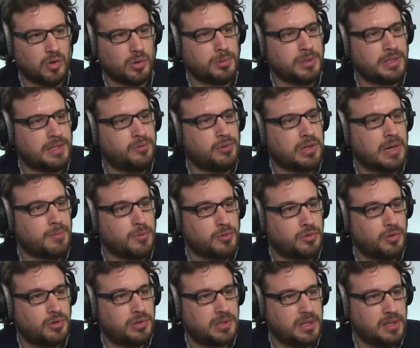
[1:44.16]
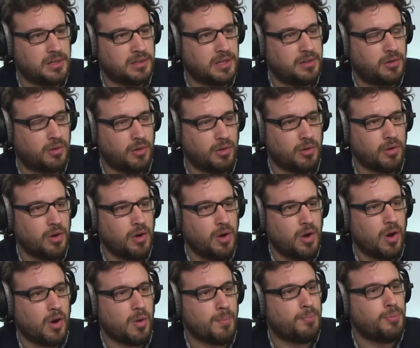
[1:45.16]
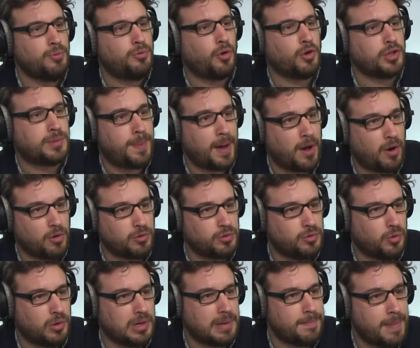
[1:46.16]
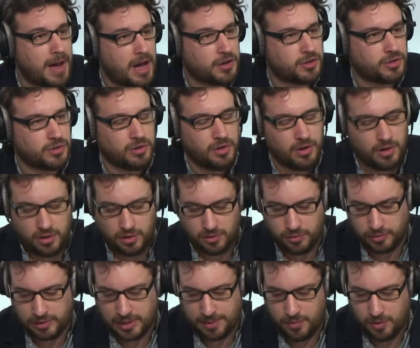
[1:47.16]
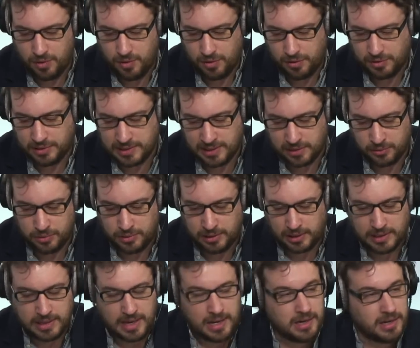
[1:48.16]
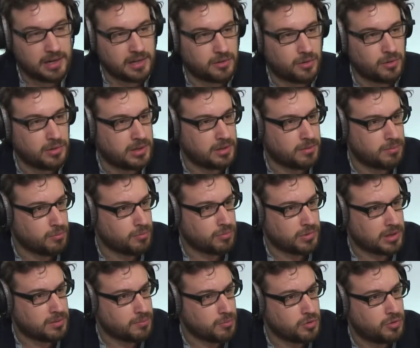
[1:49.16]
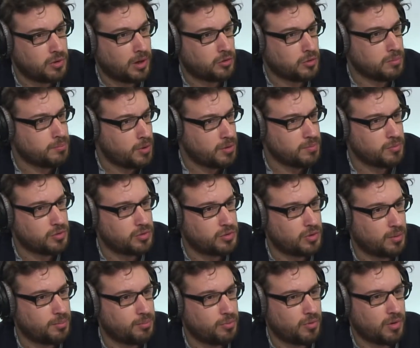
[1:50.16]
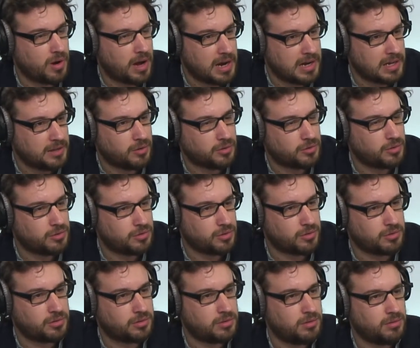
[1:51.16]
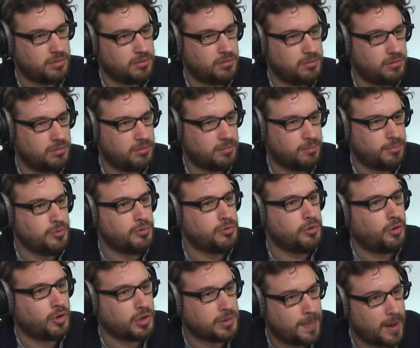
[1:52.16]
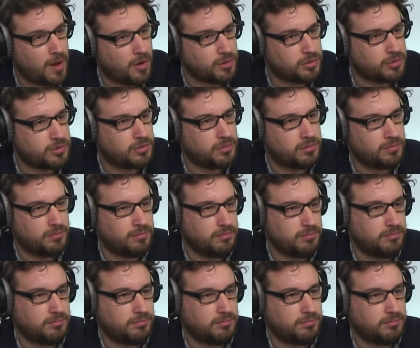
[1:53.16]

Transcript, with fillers: L'objectif de la mesure, c'est d'être plus transparent sur les marges, notamment des industriels. Est-ce que cette, cette mesure est une bonne mesure pour aller dans ce sens Plus de transparence